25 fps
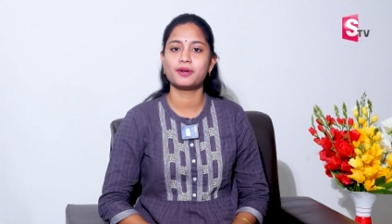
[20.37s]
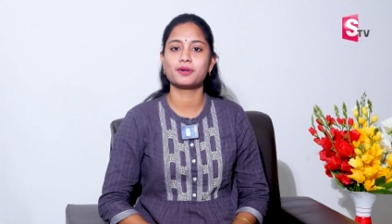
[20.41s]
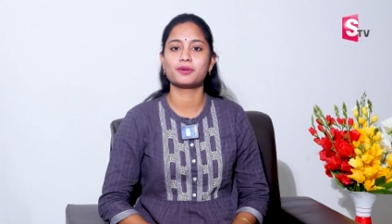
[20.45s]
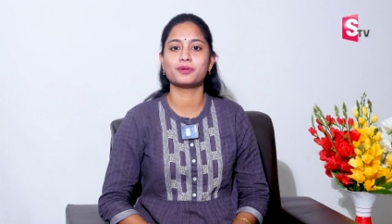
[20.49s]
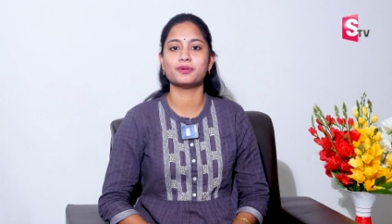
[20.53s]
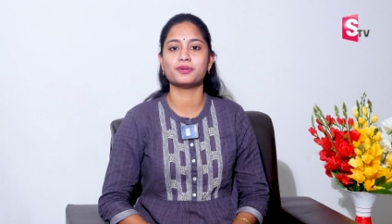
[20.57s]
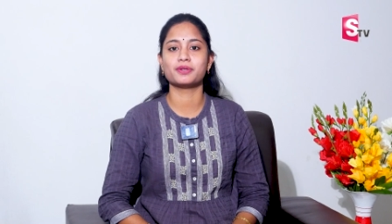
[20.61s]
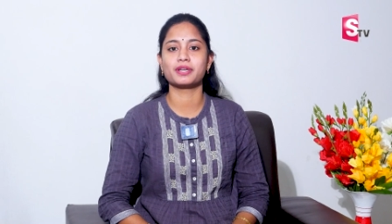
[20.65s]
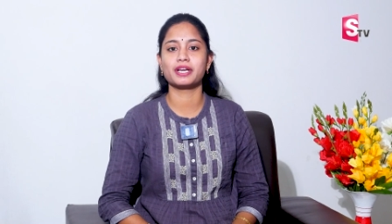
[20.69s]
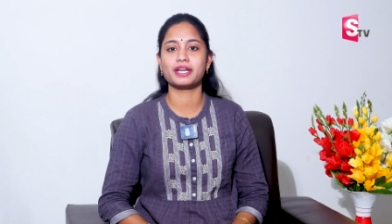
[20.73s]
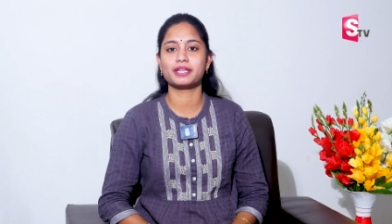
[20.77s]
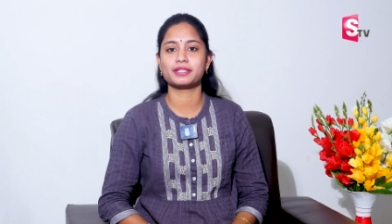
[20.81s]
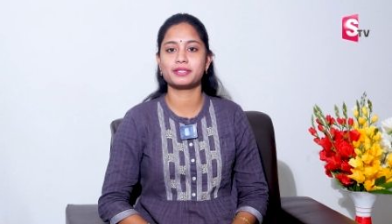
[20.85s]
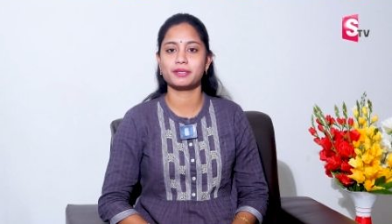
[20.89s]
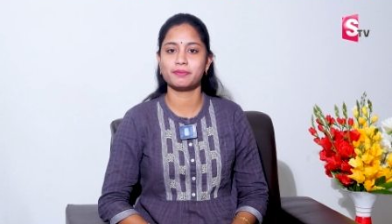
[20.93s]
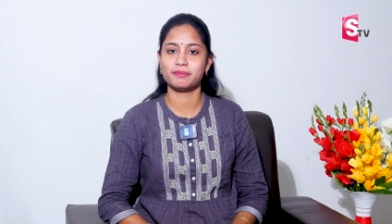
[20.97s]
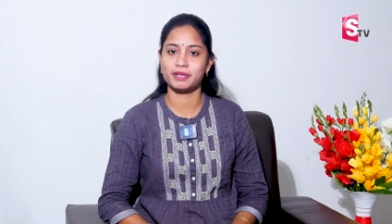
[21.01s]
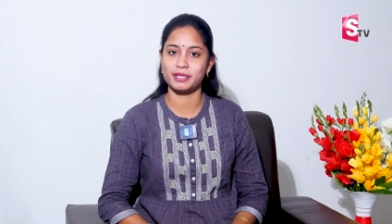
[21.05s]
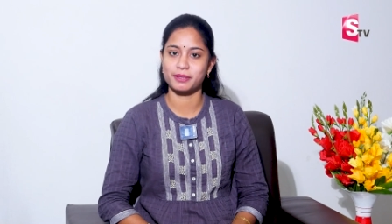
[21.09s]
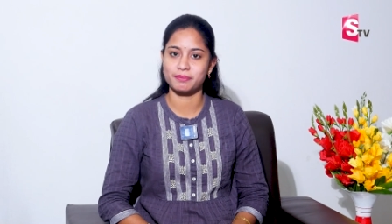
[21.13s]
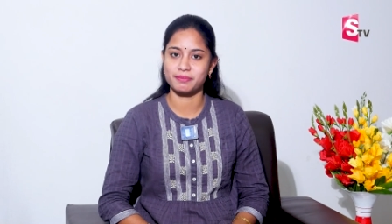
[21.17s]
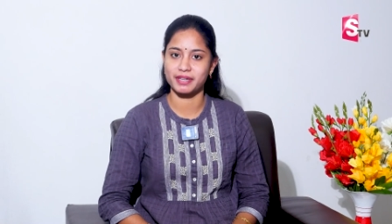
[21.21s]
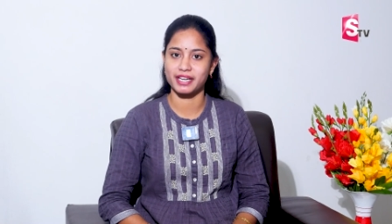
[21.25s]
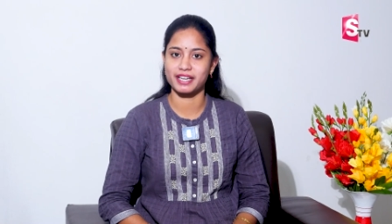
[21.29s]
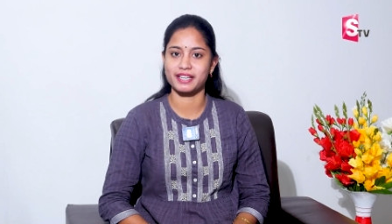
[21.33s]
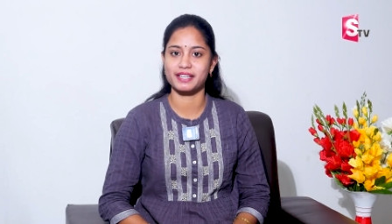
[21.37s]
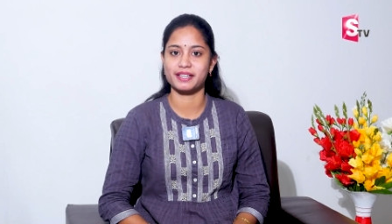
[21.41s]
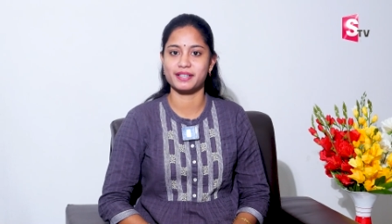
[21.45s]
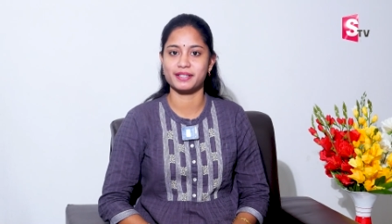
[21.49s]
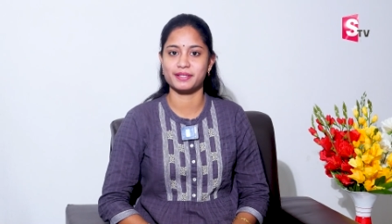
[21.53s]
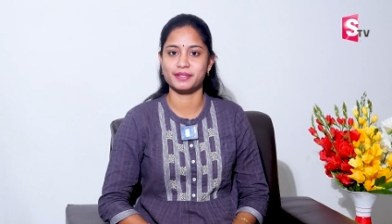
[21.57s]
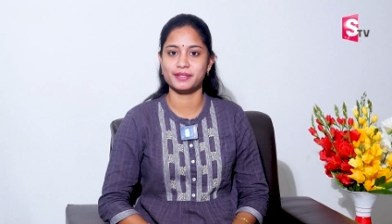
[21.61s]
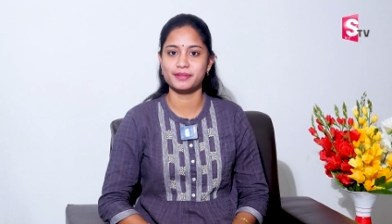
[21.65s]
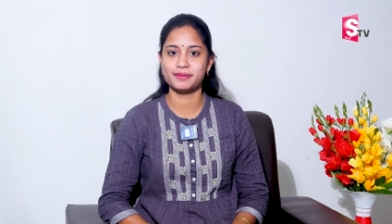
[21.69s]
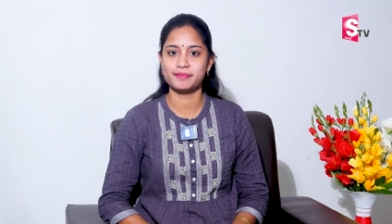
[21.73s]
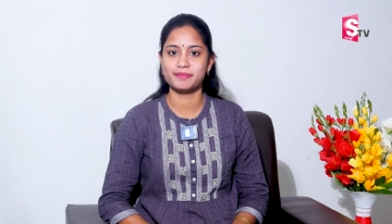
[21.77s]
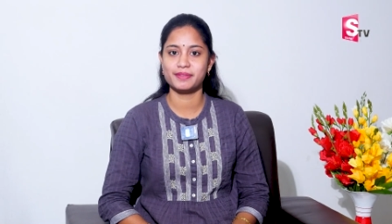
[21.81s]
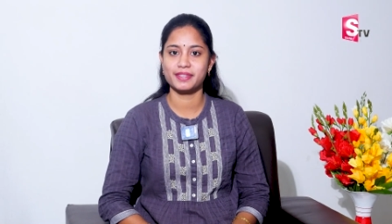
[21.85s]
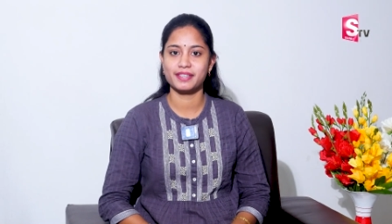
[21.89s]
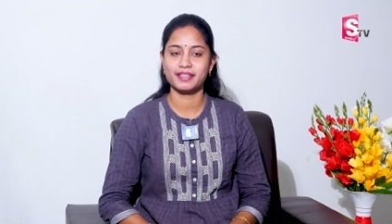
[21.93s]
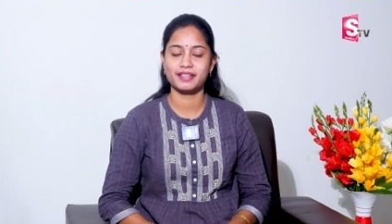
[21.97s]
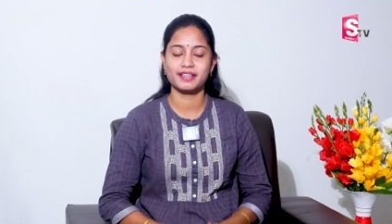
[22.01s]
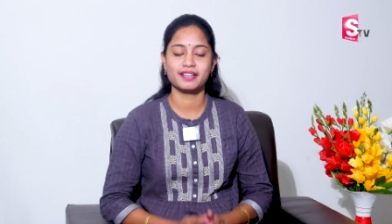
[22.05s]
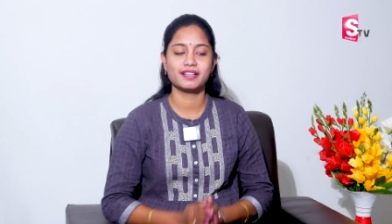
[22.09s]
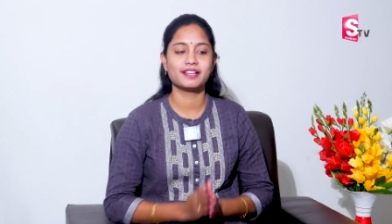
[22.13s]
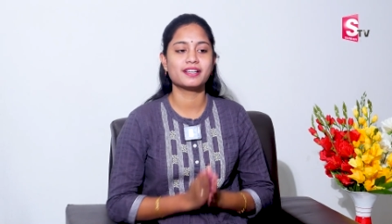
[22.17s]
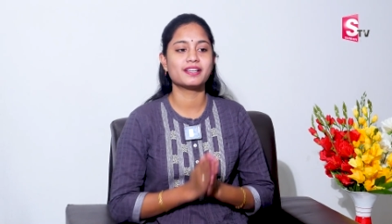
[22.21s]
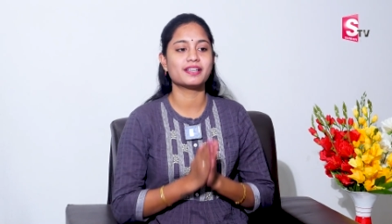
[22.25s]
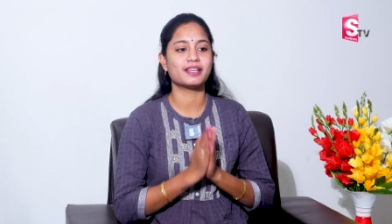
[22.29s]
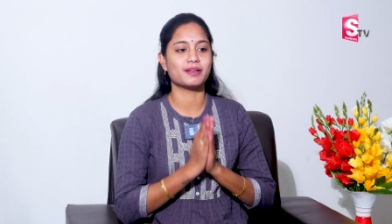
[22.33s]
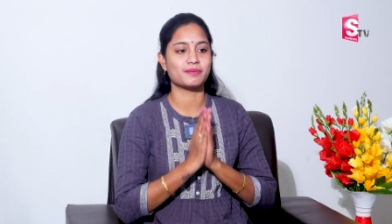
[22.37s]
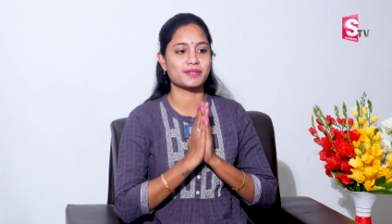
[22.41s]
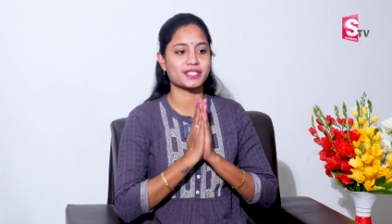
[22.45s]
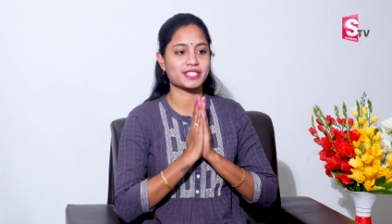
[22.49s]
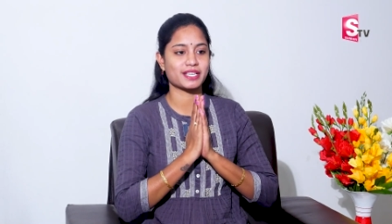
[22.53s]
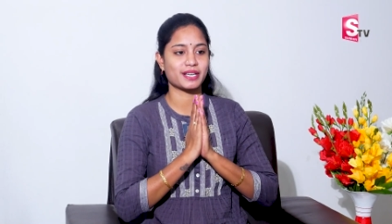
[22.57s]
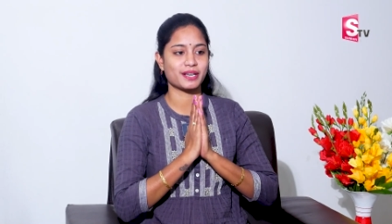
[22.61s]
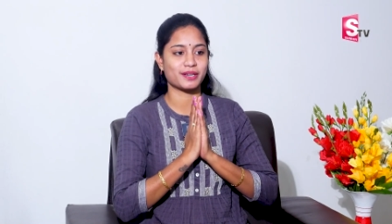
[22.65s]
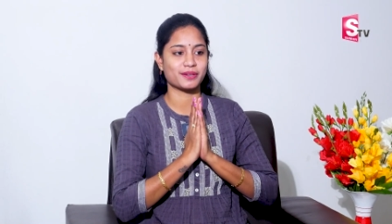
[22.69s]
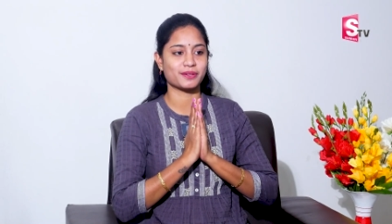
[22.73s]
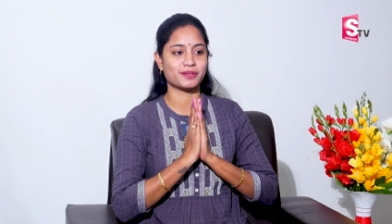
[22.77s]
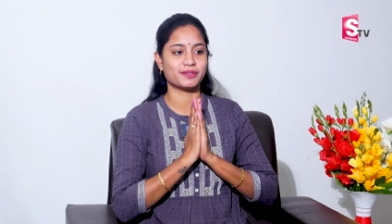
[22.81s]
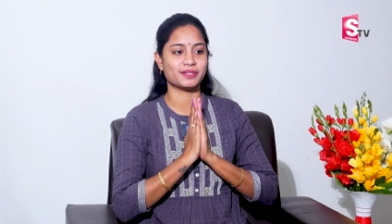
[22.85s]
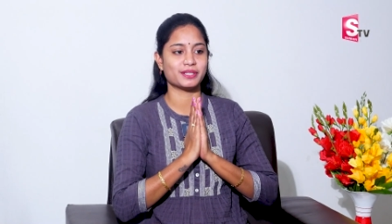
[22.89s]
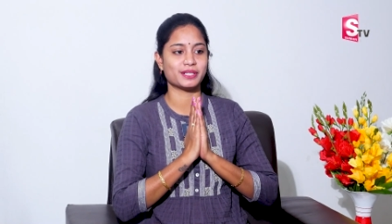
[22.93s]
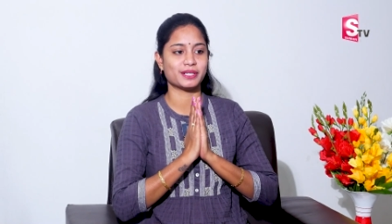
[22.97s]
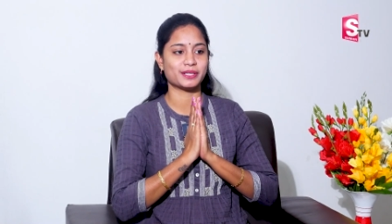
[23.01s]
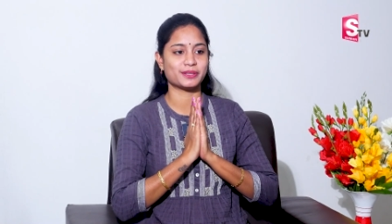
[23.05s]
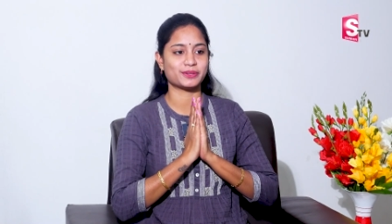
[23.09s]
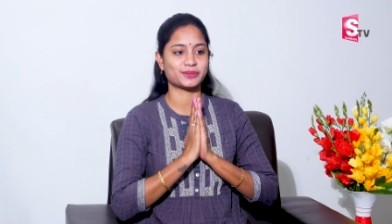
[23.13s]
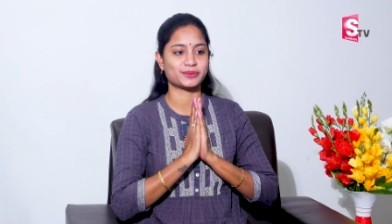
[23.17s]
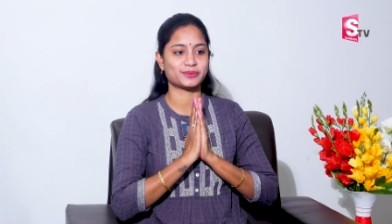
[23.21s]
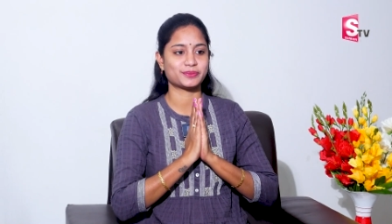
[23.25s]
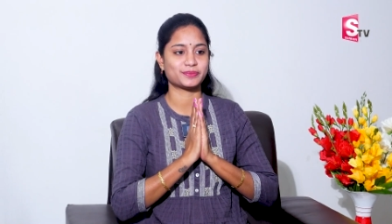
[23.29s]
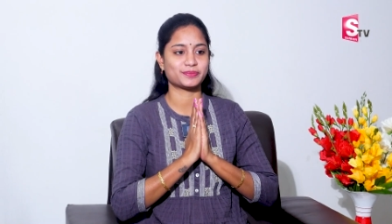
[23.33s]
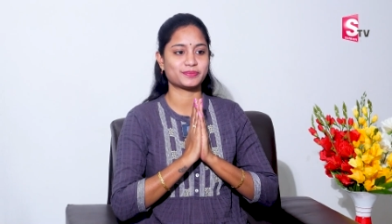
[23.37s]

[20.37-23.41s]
గురుగారితో మనం మాట్లాడదాం నమస్కారం గురుగారు